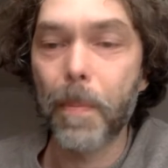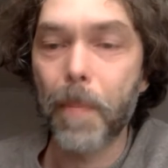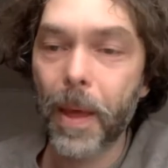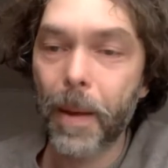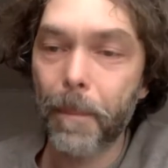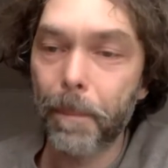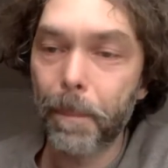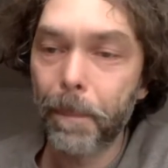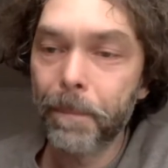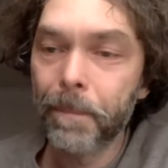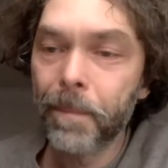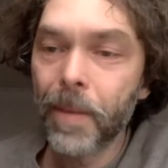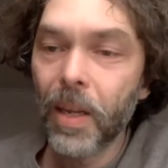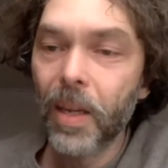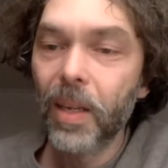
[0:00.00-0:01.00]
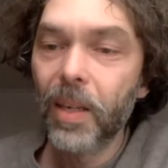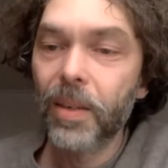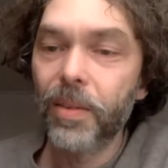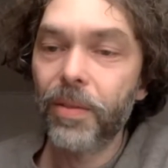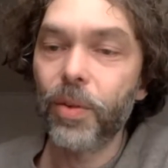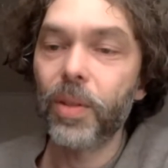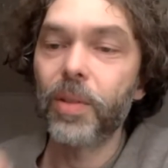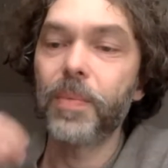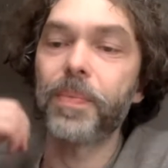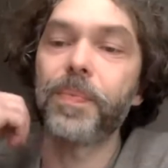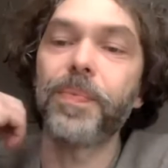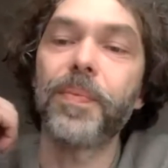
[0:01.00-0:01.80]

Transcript: да. Вот.